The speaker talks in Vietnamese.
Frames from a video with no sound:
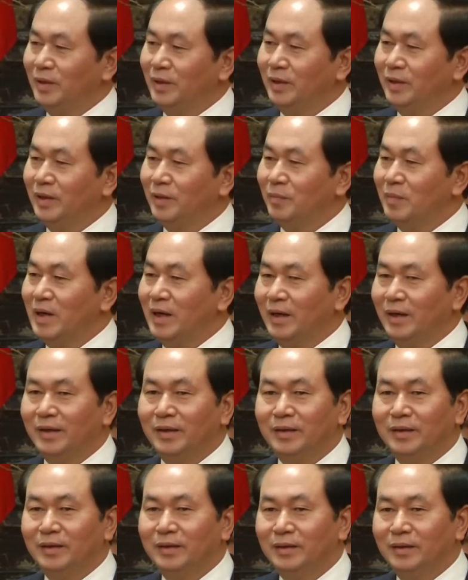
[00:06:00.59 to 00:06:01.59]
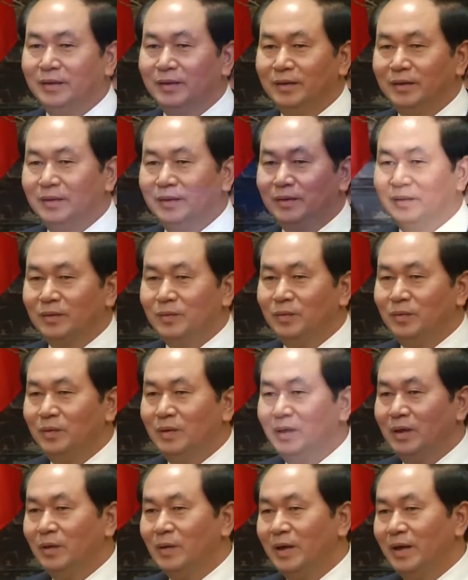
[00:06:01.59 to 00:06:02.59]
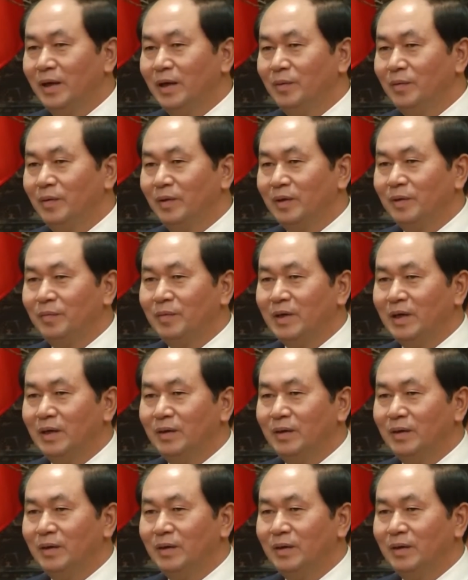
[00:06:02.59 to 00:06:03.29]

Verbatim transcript: cơn nguy kịch này hay là không. Nếu ông ta không qua